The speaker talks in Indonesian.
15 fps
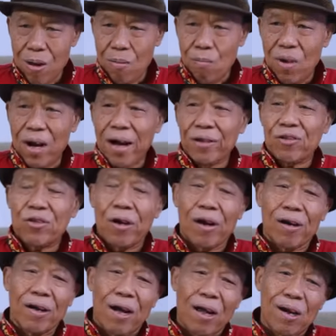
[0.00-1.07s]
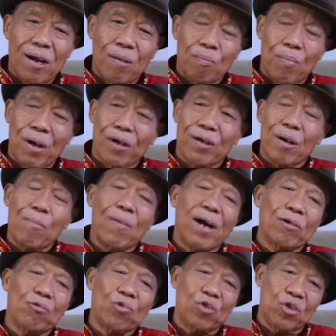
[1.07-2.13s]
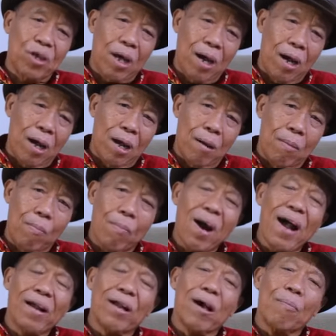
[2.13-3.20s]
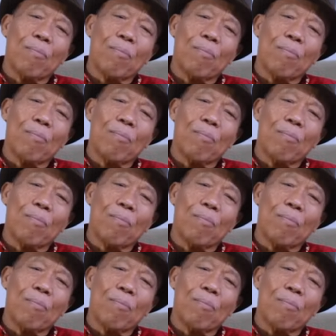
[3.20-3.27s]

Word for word: mengajarkan pada manusia makna